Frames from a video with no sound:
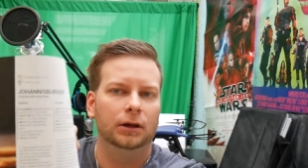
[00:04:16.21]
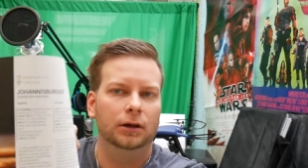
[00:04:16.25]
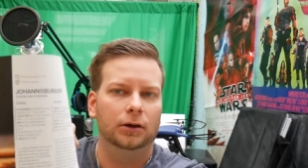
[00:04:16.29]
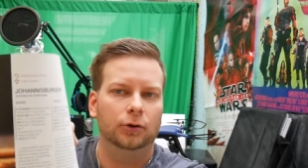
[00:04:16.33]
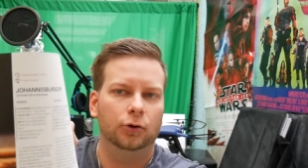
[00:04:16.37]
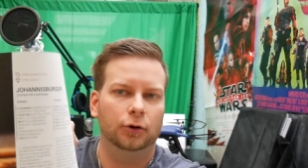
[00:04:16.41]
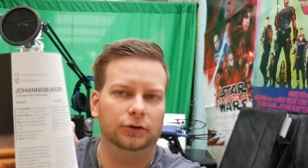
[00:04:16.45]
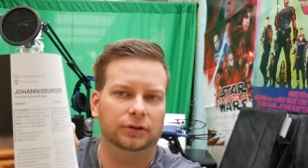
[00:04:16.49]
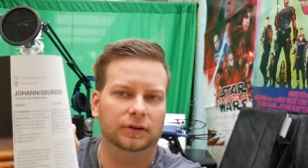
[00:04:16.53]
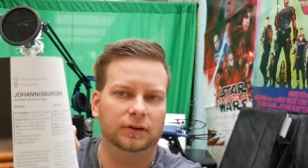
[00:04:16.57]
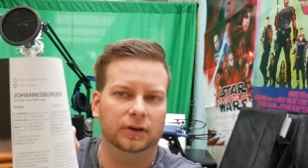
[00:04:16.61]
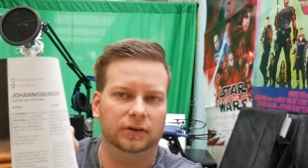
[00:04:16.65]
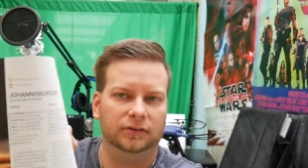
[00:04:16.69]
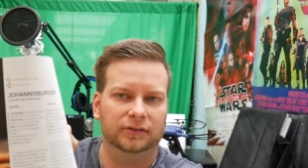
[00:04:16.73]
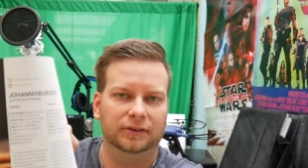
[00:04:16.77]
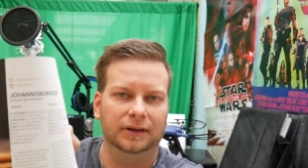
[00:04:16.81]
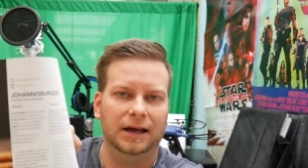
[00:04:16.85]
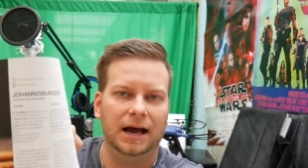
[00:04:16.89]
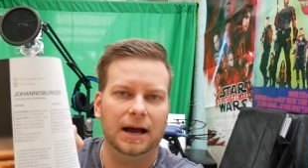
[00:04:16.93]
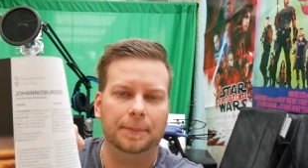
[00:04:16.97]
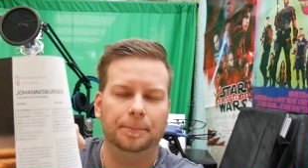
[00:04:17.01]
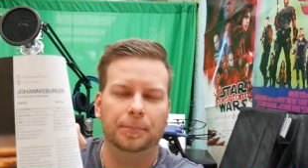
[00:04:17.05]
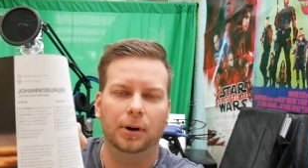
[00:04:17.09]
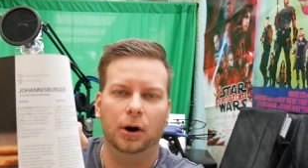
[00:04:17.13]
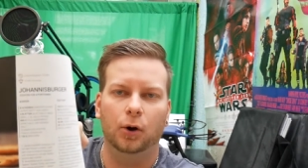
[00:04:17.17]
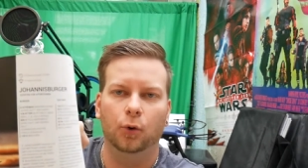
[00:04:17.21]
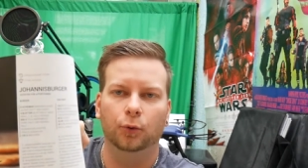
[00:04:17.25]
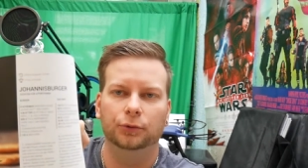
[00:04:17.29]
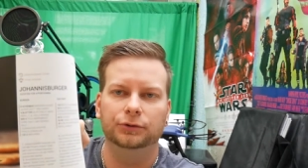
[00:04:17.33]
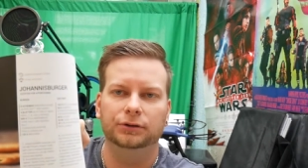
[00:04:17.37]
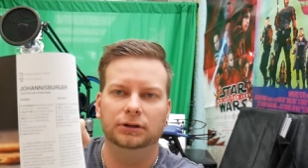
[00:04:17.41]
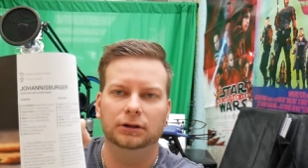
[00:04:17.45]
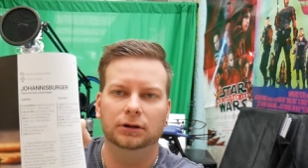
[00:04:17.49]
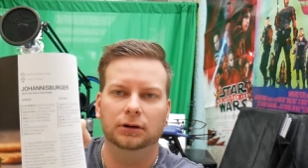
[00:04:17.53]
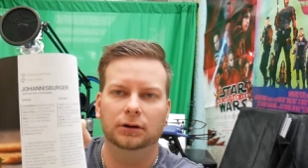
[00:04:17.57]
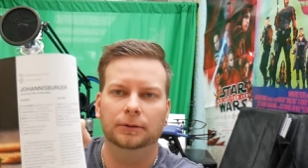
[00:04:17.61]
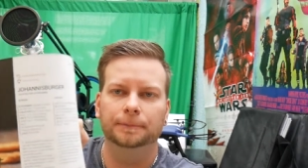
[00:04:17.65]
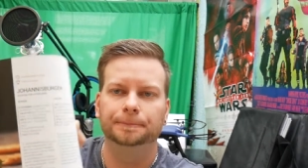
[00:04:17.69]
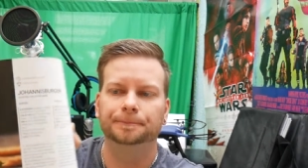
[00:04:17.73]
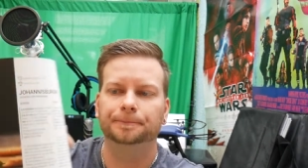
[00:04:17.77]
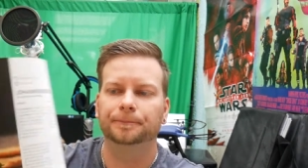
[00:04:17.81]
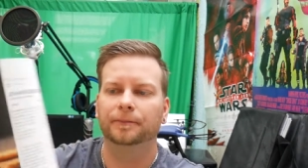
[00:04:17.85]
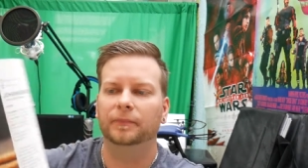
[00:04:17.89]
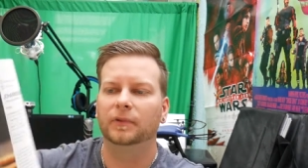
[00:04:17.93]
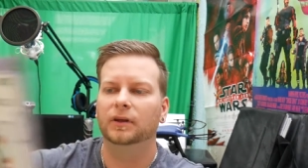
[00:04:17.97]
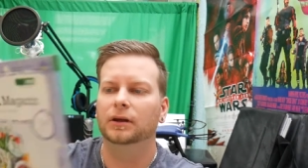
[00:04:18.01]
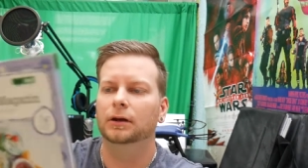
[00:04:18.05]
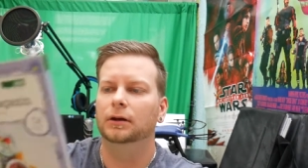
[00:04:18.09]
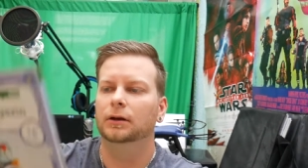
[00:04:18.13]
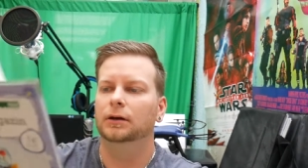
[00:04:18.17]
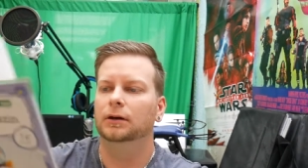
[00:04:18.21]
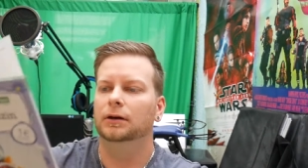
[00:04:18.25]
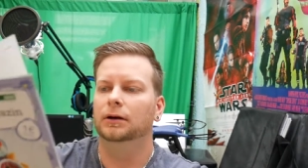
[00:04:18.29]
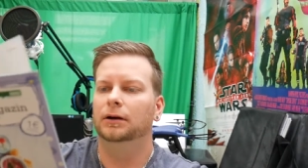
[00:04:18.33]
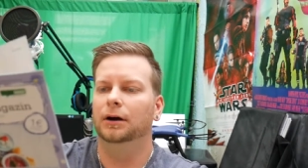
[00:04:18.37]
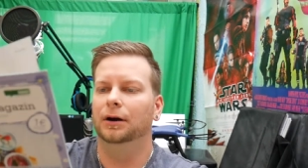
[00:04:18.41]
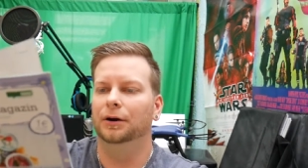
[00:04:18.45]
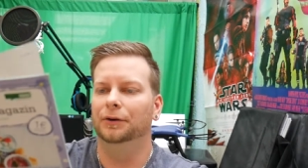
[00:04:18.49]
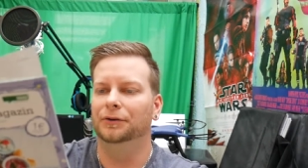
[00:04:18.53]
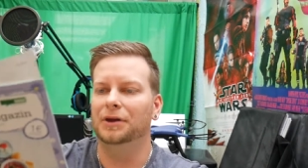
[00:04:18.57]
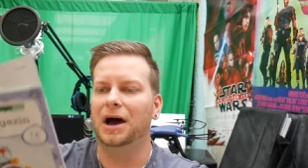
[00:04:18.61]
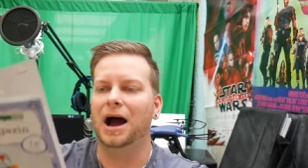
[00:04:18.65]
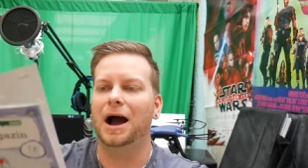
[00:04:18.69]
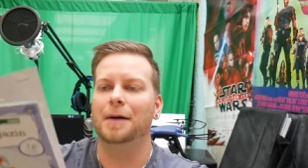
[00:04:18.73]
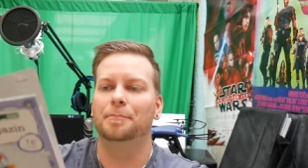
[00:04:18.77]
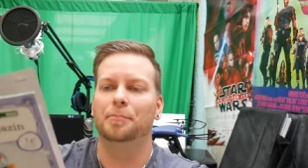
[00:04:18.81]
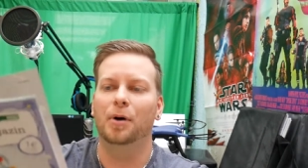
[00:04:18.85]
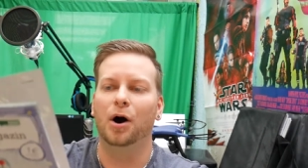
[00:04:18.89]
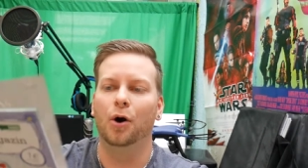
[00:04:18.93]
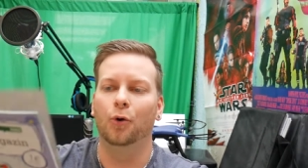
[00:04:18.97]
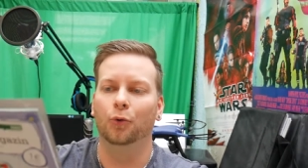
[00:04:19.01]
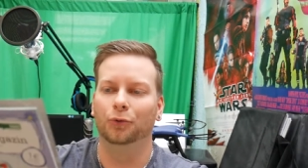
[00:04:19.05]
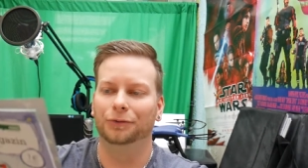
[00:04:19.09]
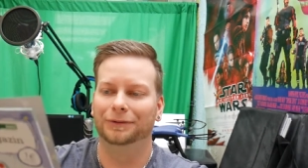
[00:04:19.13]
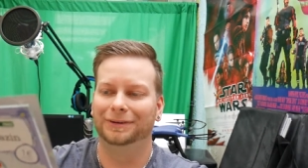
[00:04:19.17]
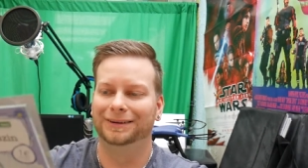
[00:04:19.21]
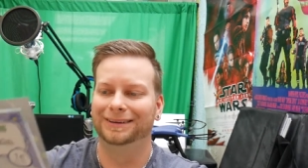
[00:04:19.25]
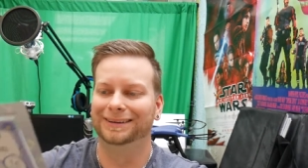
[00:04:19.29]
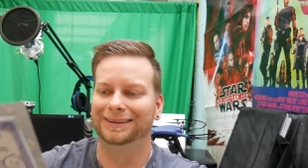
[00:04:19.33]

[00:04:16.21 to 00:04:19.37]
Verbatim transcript: Könnt ihr das nachbauen hier? Nachbauen.